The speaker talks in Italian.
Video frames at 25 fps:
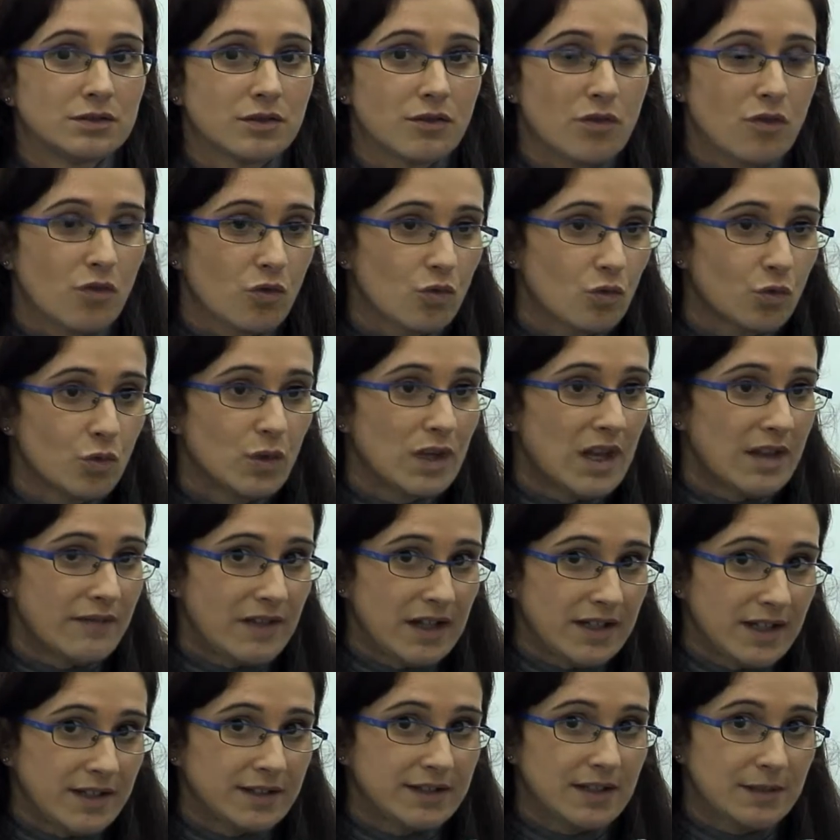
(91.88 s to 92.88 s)
sulle
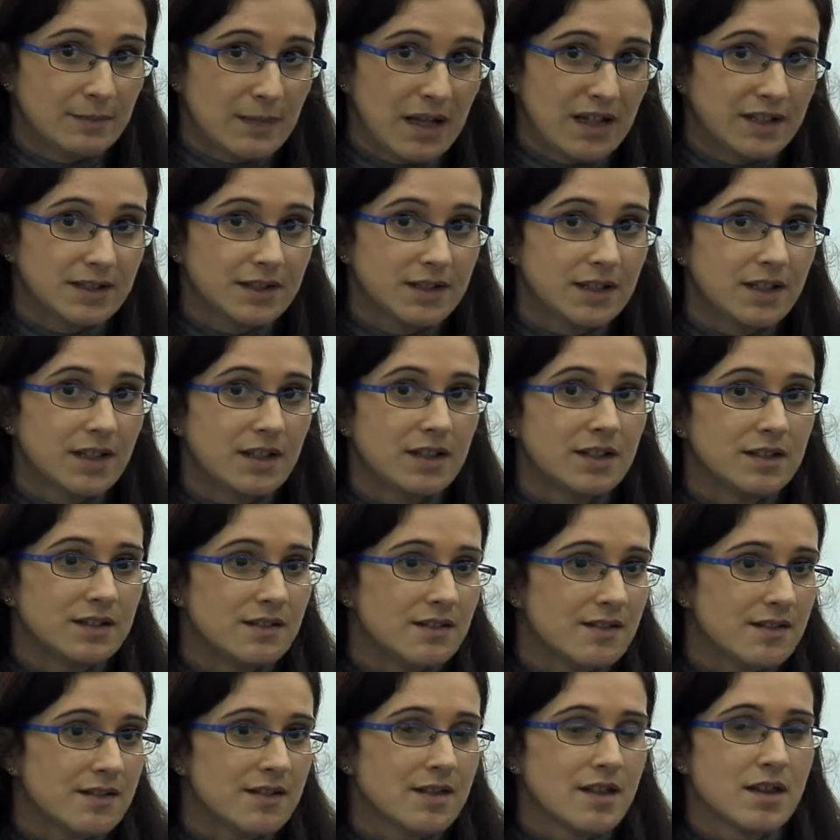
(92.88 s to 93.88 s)
varie tematiche
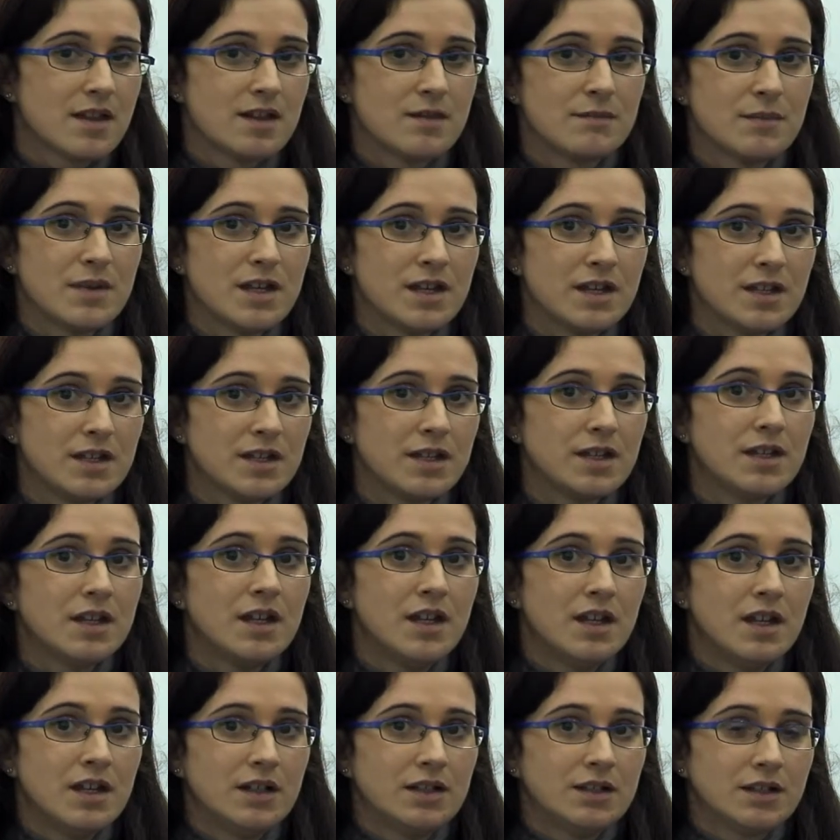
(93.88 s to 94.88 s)
insieme e
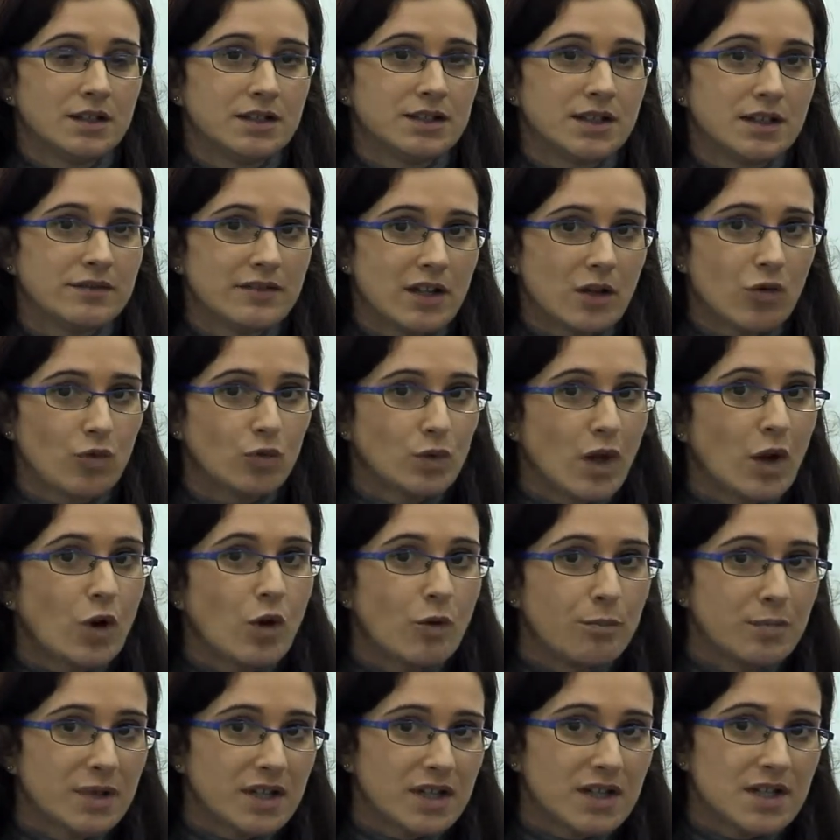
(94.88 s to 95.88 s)
attraverso una
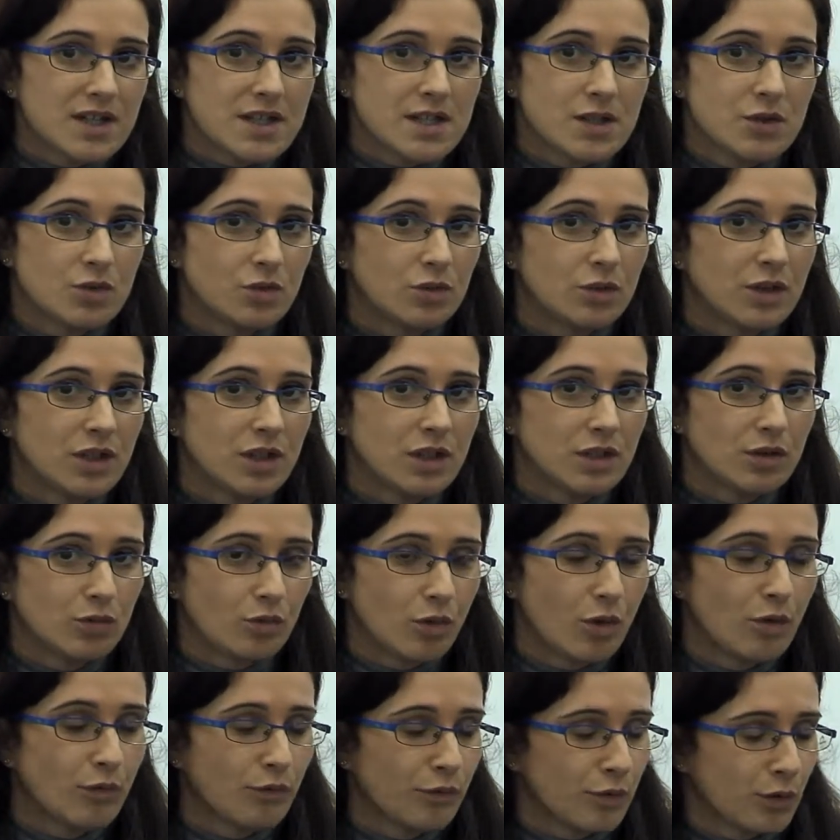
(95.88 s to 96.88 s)
cooperazione e
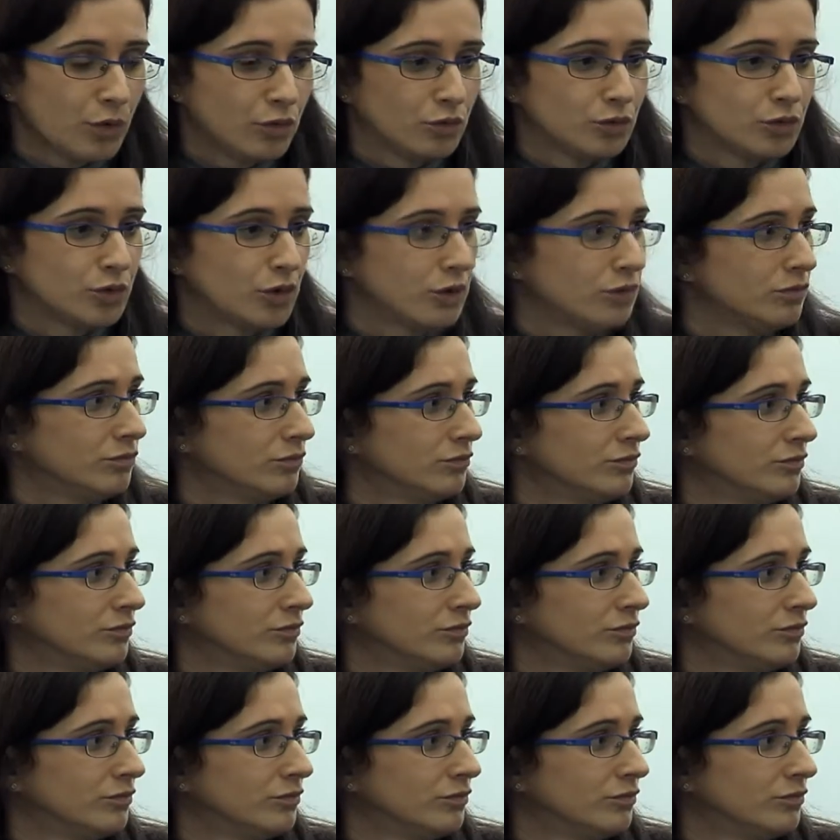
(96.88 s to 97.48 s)
un confronto.